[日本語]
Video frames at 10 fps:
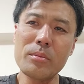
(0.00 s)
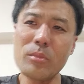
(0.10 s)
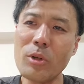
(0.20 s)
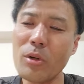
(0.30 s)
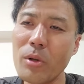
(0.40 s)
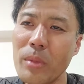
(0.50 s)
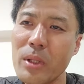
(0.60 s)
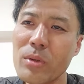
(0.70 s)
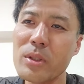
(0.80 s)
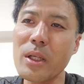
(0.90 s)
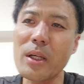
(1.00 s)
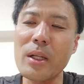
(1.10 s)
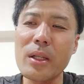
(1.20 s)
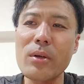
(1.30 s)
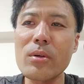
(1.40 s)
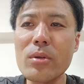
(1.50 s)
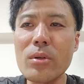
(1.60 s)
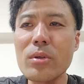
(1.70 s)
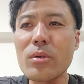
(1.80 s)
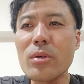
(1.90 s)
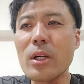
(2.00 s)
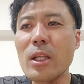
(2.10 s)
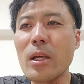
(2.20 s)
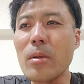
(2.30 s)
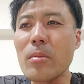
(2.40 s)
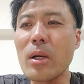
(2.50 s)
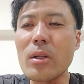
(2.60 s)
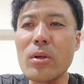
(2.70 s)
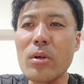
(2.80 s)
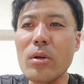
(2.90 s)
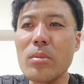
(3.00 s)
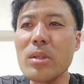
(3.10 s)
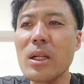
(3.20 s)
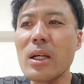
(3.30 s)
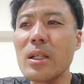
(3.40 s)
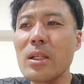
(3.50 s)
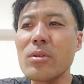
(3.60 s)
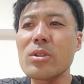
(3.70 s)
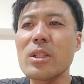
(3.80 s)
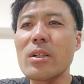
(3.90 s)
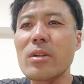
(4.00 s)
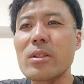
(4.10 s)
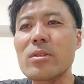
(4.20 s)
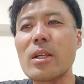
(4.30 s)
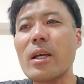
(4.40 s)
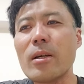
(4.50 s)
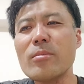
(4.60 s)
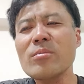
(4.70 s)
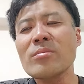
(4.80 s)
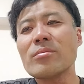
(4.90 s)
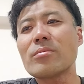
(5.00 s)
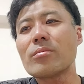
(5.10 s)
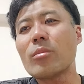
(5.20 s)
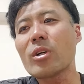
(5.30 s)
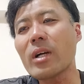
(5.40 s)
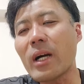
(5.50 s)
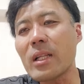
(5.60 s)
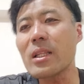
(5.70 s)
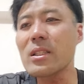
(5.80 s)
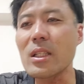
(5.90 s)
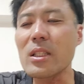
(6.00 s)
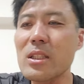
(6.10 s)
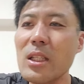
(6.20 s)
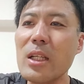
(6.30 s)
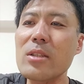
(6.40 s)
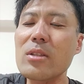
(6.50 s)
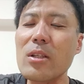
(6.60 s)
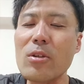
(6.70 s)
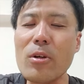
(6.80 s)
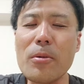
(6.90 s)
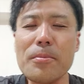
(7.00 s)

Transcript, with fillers: もうめんどくさいからねこの動画ねあのミラーリングしてるやつねもう一回判定したりしないですけど